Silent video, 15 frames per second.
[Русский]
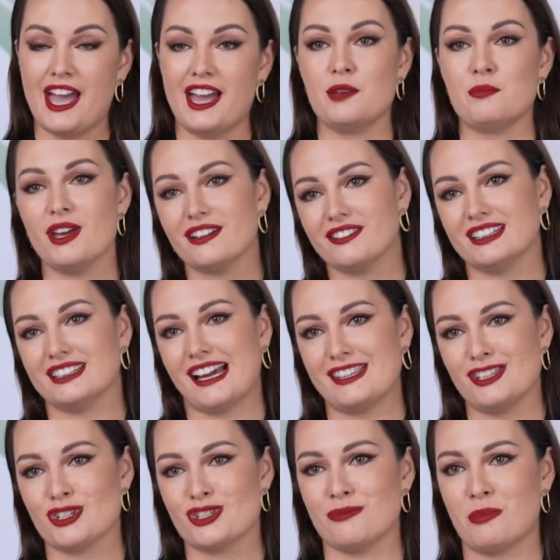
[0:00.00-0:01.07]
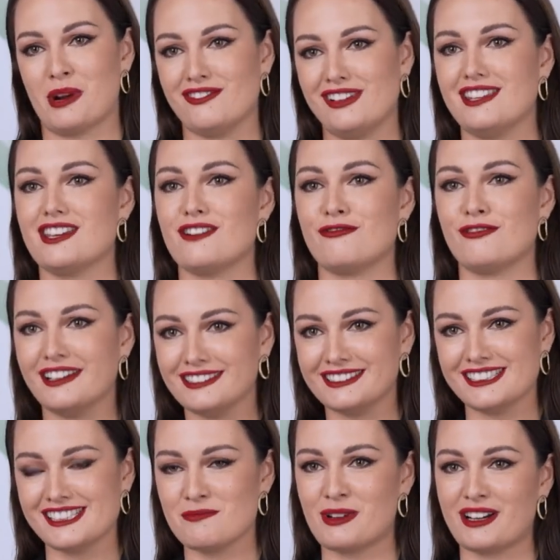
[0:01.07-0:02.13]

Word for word: И первое, это, конечно, направление wellness,